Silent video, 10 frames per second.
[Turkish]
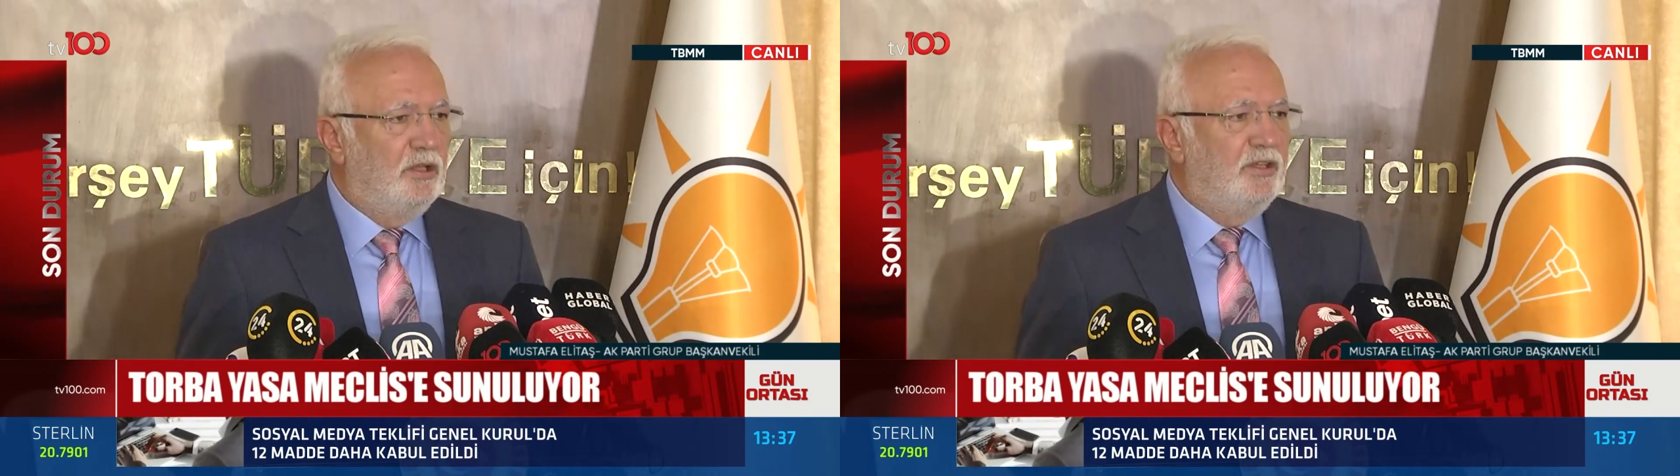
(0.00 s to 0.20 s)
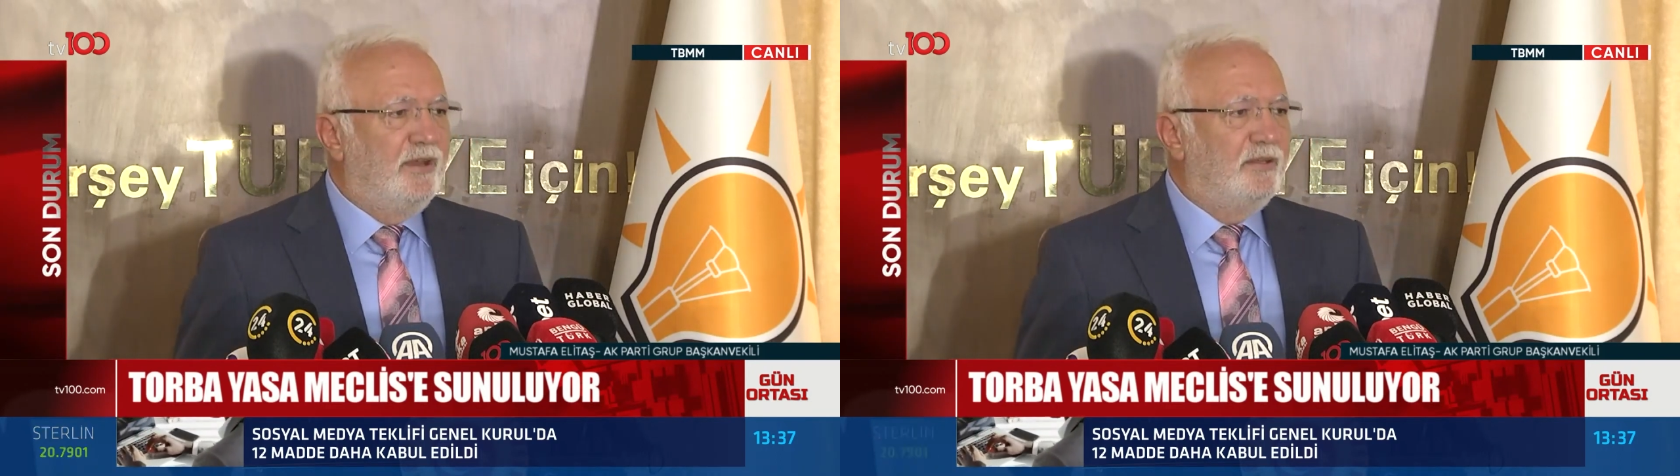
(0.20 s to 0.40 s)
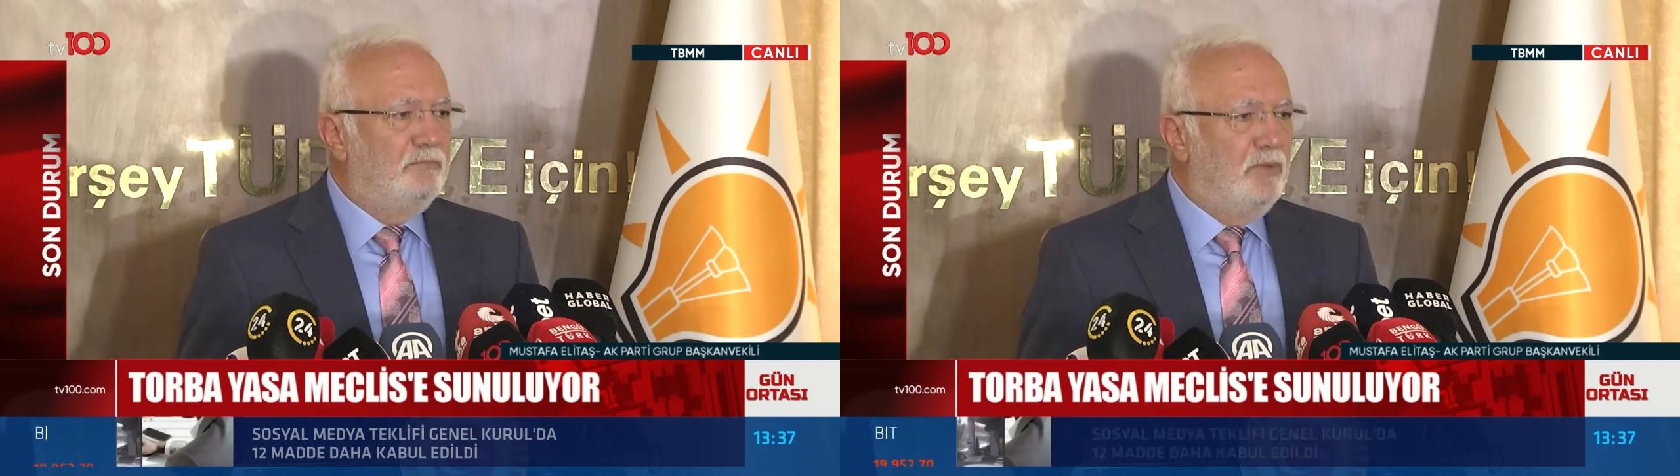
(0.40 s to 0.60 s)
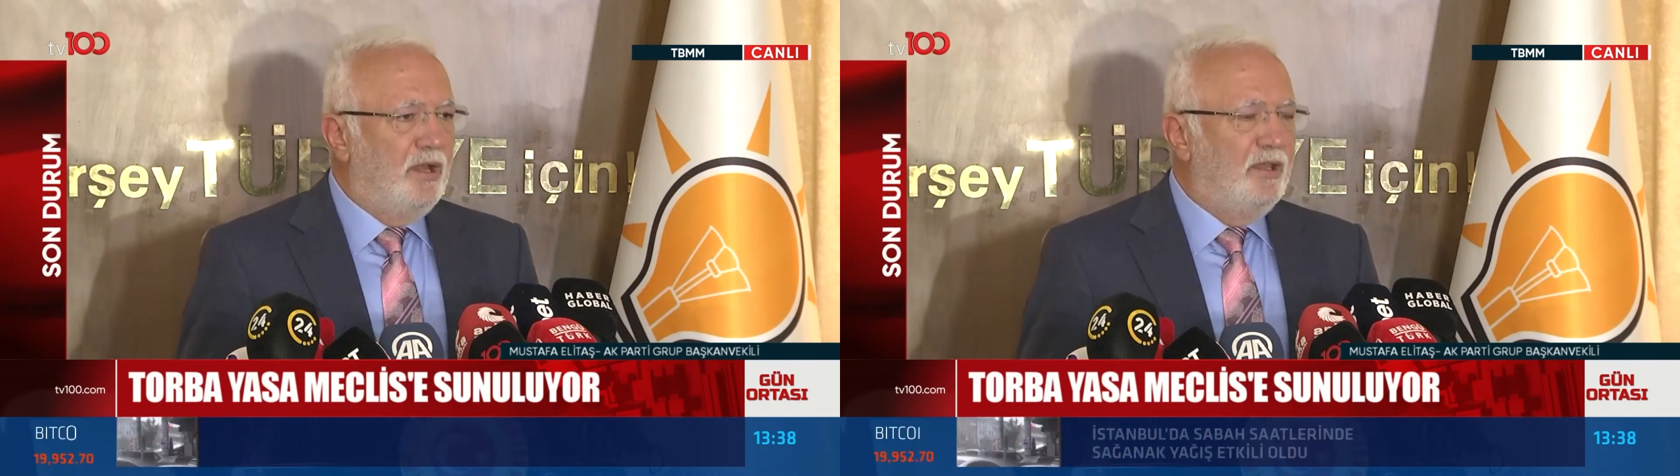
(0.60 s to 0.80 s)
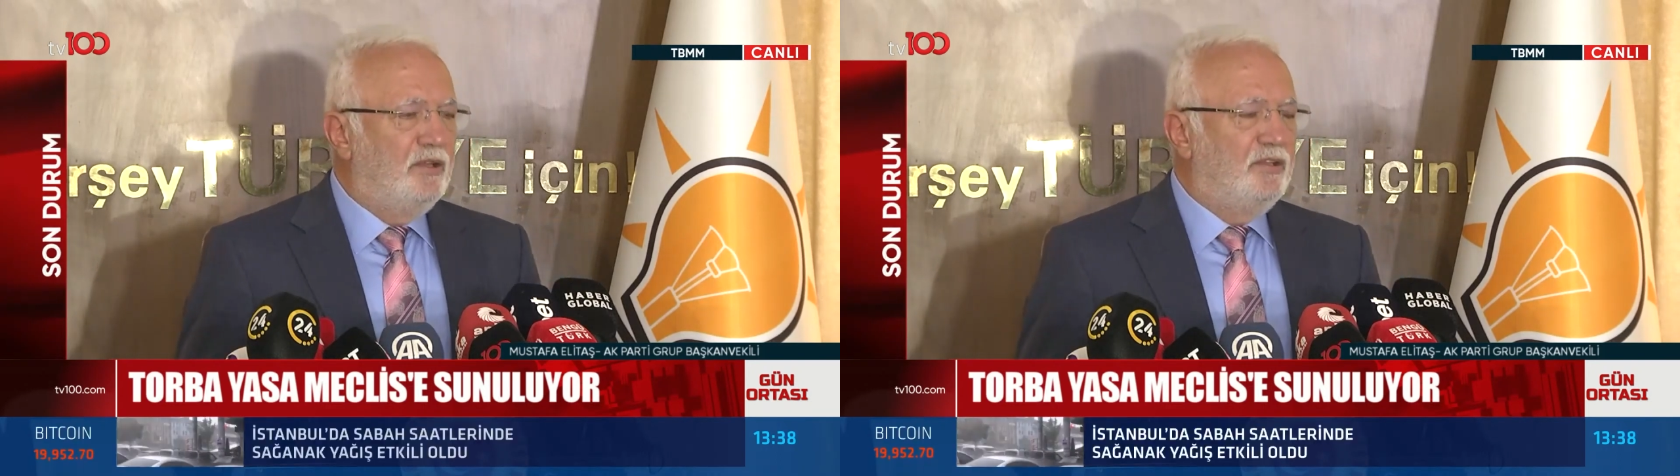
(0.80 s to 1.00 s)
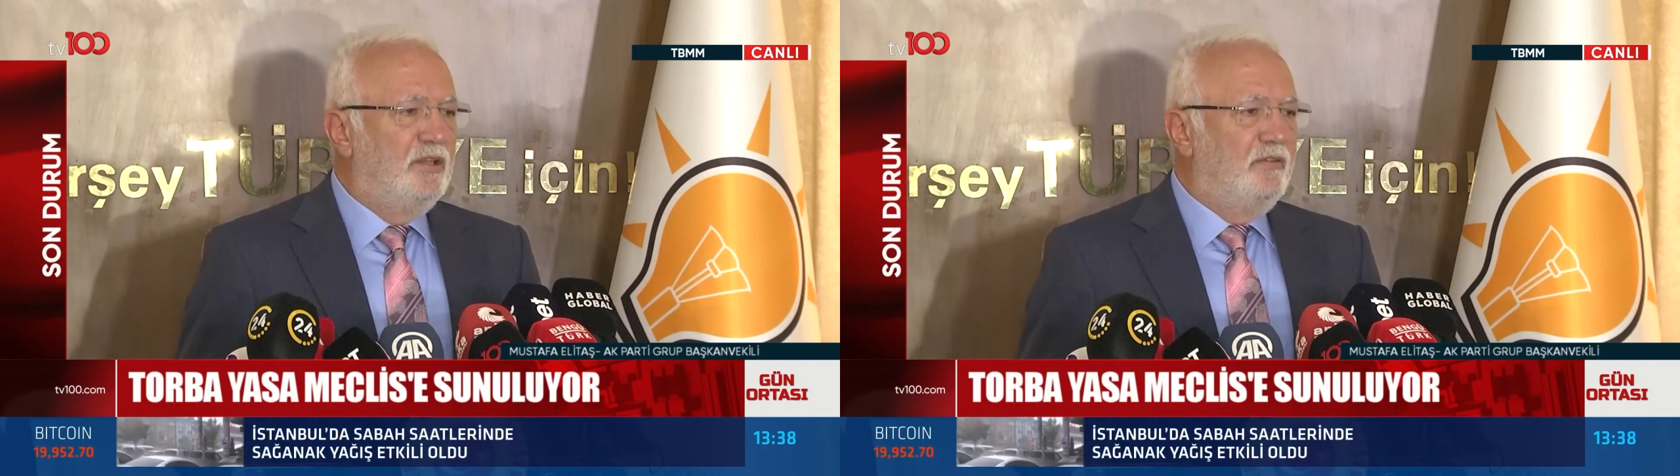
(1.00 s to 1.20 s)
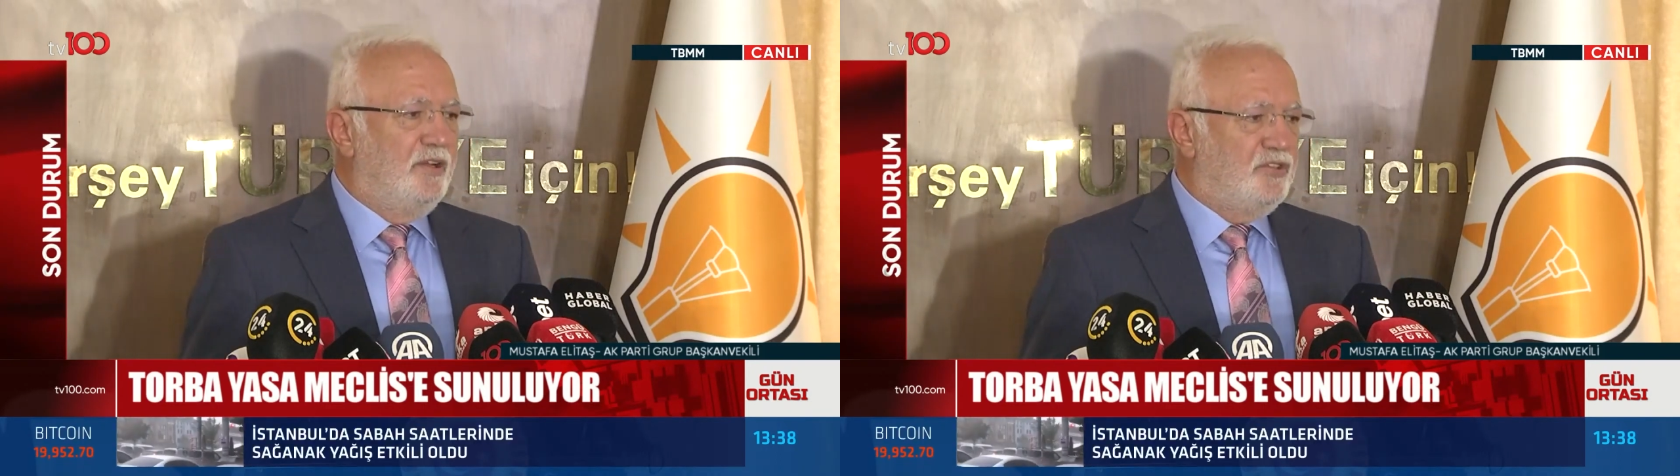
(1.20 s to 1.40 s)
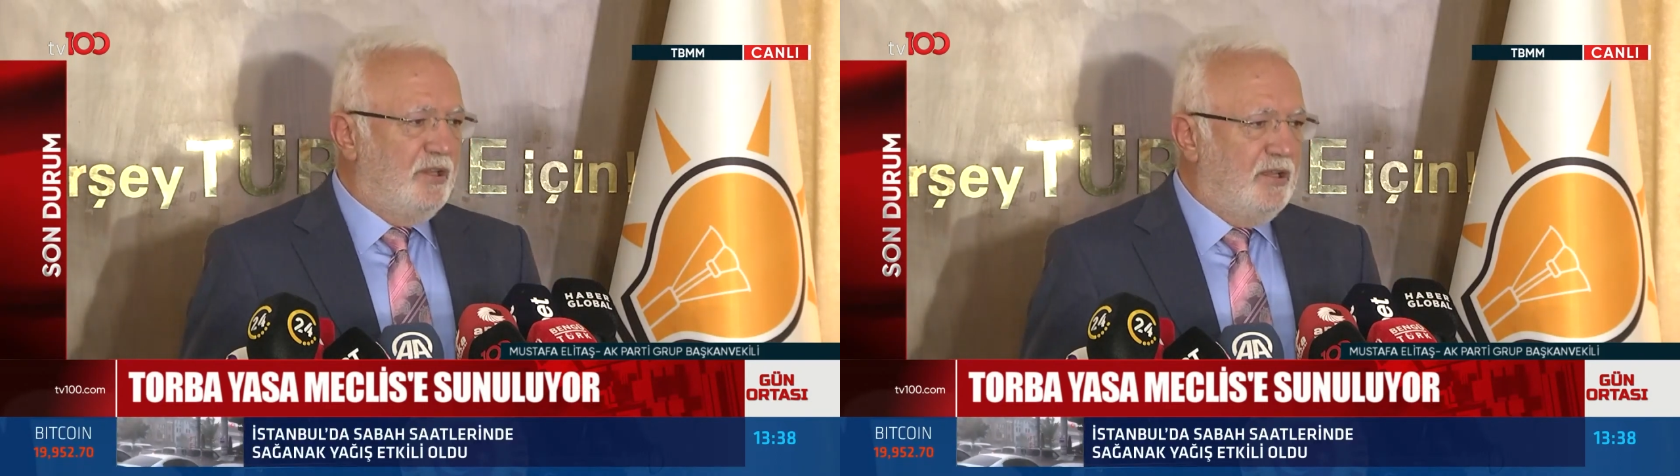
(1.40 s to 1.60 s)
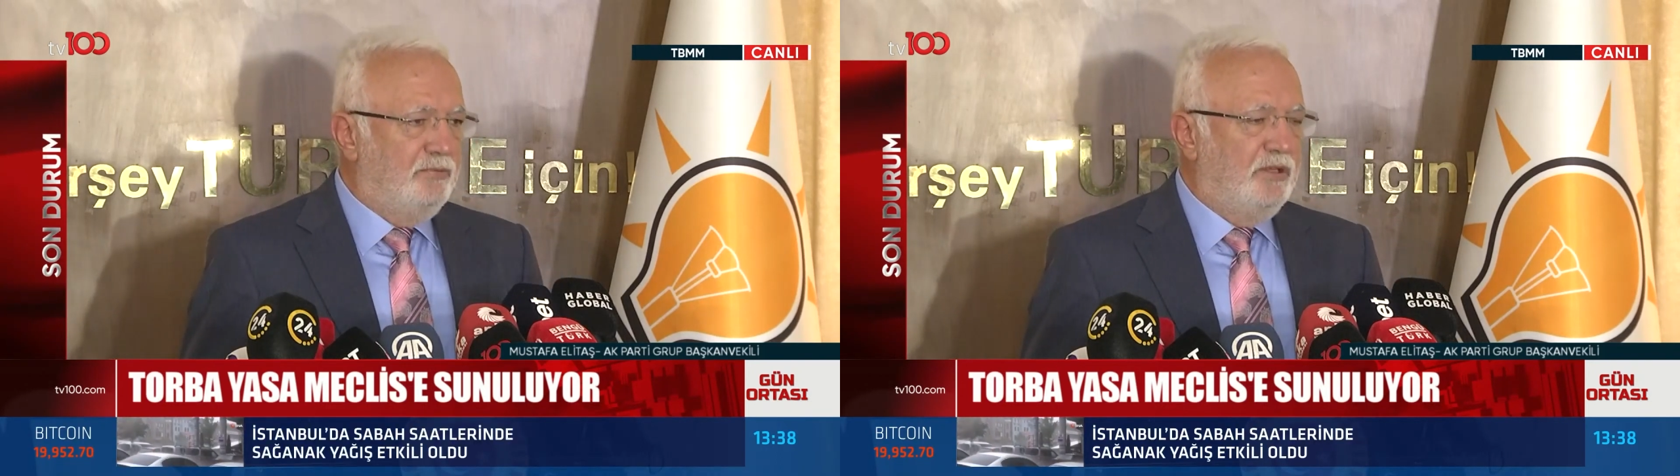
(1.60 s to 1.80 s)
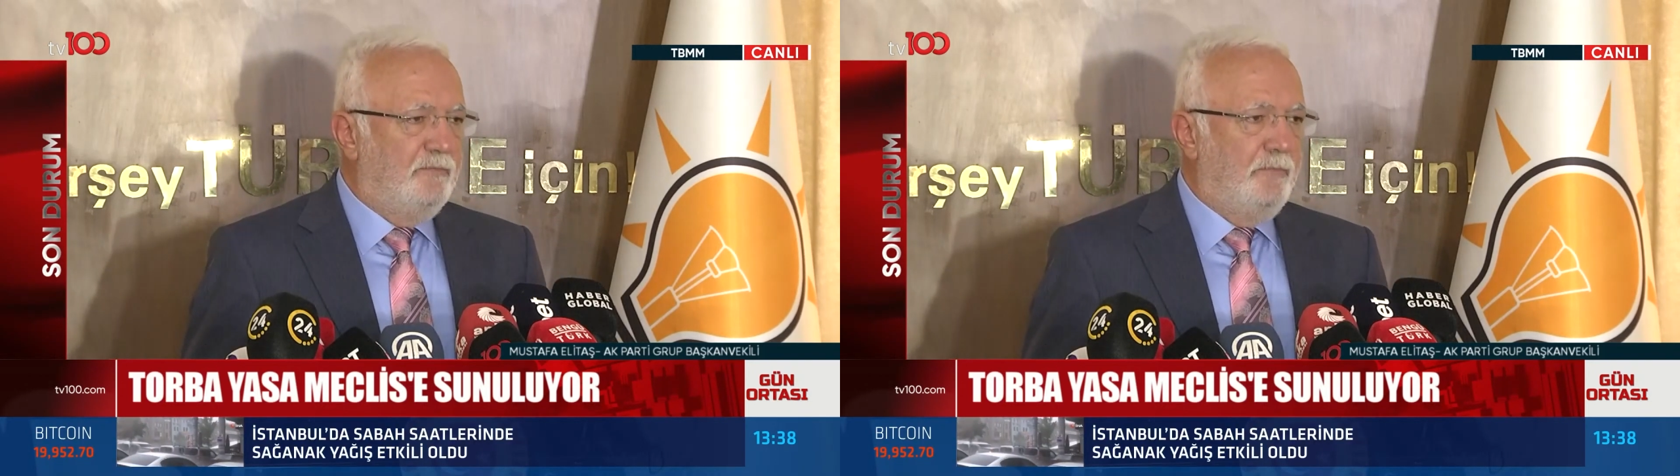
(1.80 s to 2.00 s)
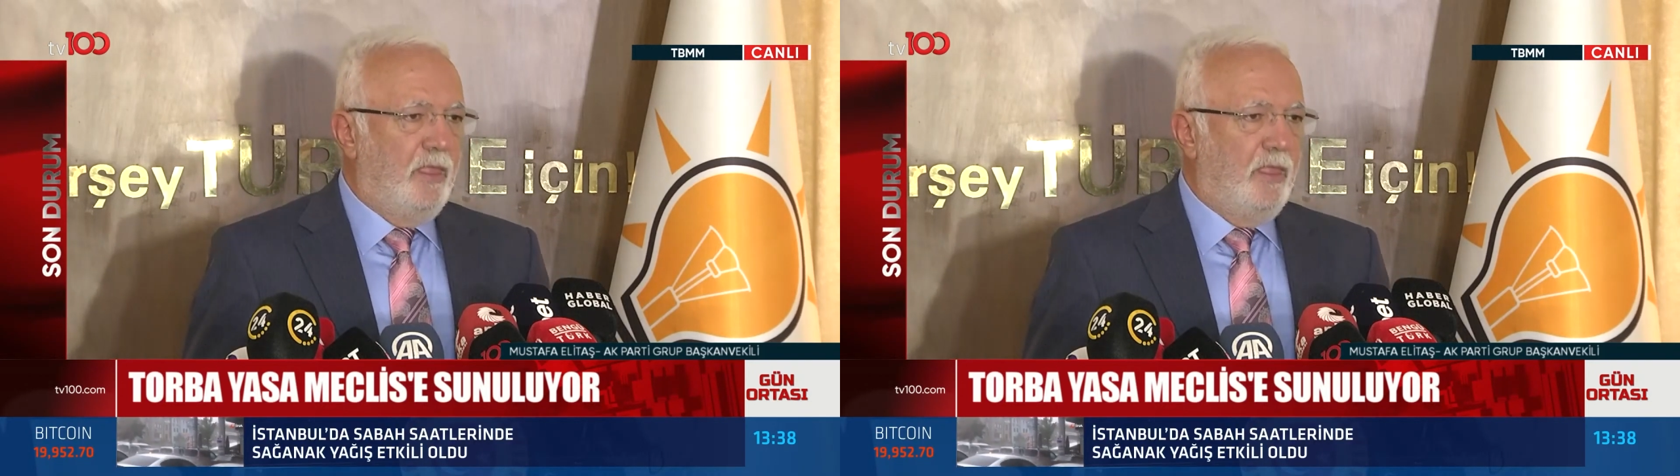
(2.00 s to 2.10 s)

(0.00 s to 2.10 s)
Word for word: yardım mahiyetinde verseler bile